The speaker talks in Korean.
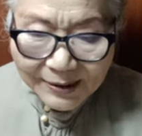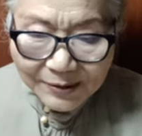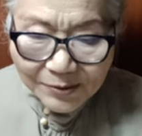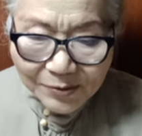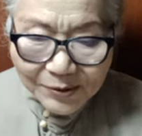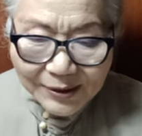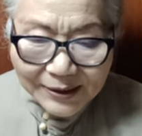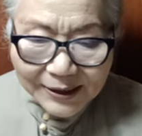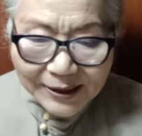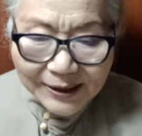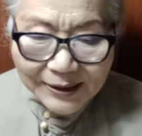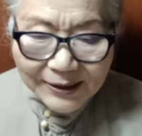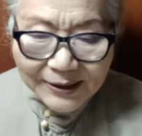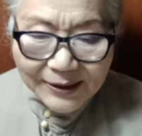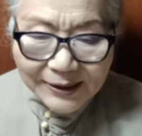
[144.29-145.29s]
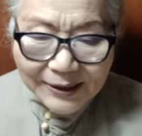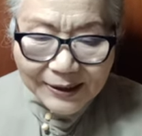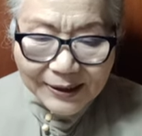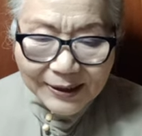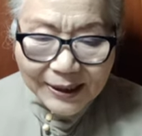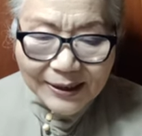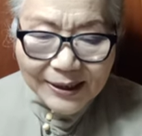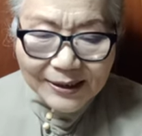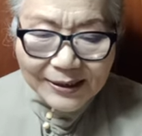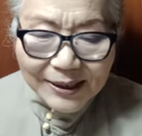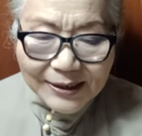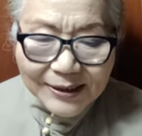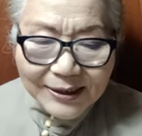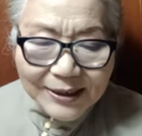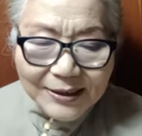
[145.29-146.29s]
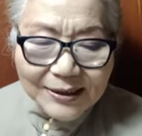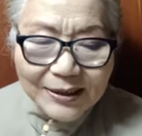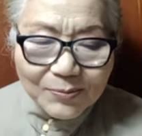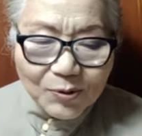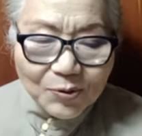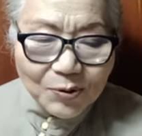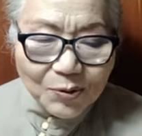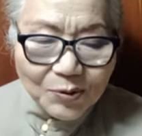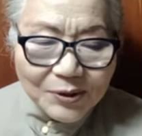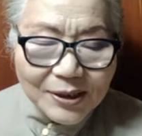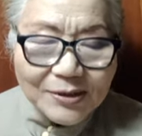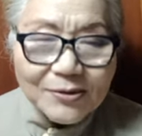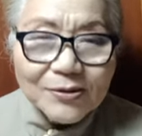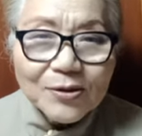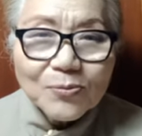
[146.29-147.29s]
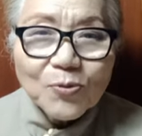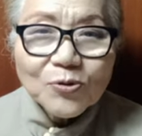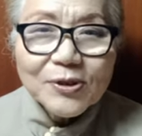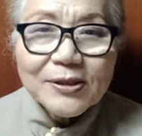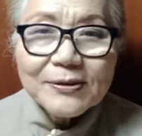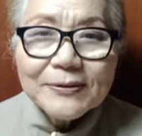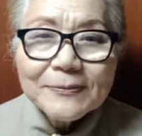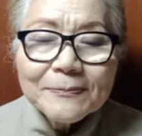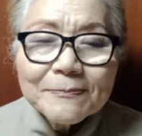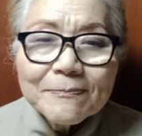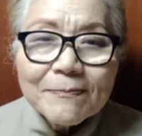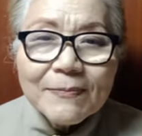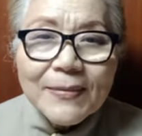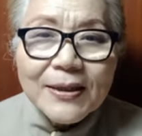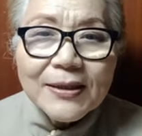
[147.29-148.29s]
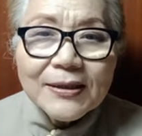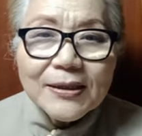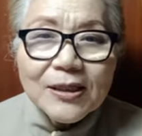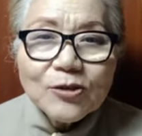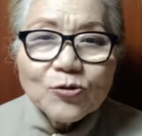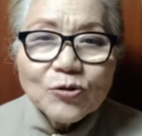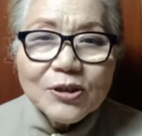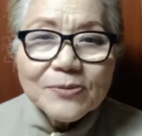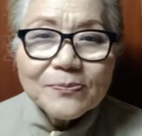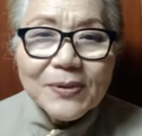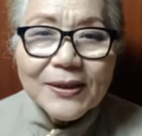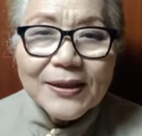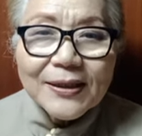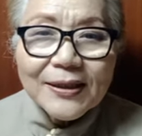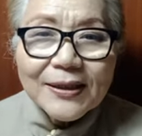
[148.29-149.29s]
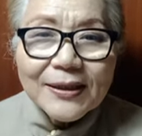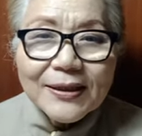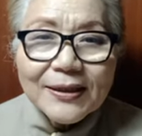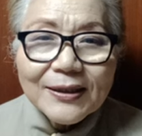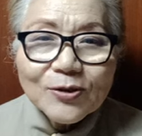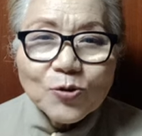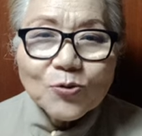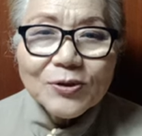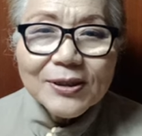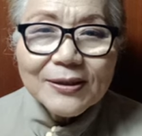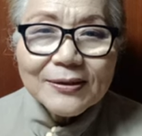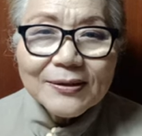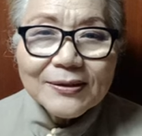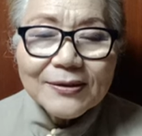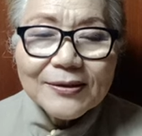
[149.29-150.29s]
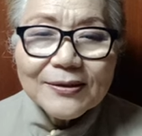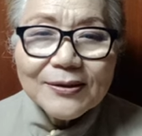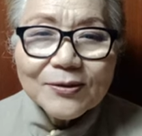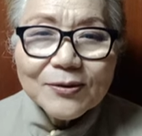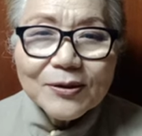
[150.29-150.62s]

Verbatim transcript: 그리고 이제 가나안 땅이 내려다 보이는 곳에 이르러 모세는 열두 지파의 족장들을